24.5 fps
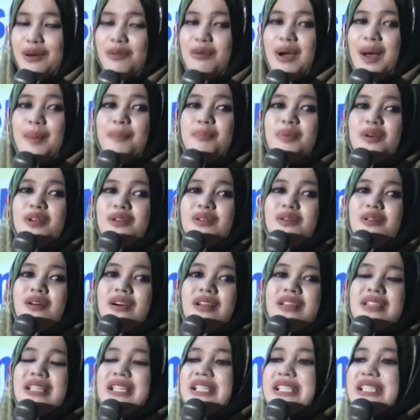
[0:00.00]
wa
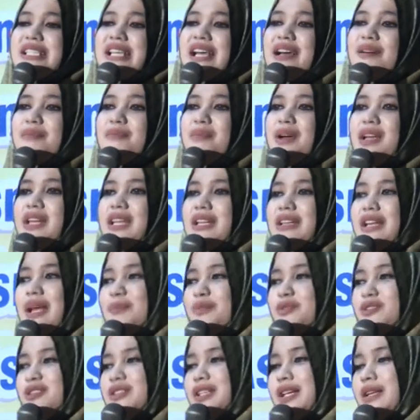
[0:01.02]
bulghati zamanin
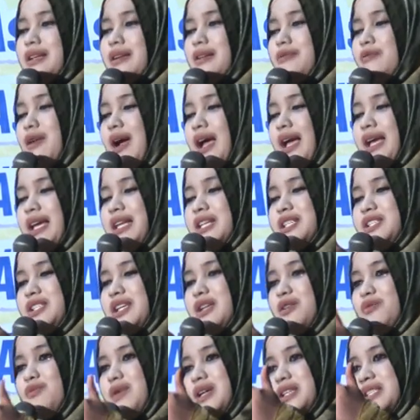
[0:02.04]
ngapunten
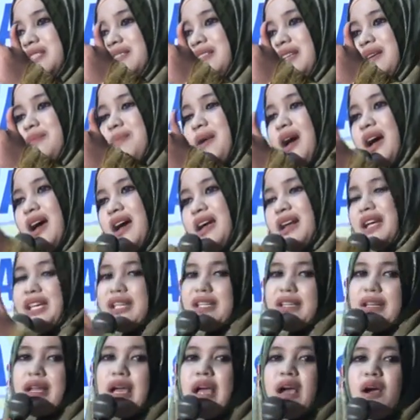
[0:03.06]
wahirsin
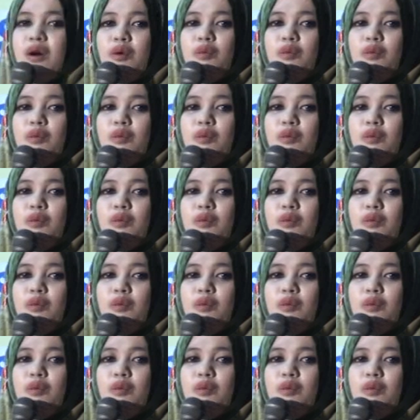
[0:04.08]
wastibarin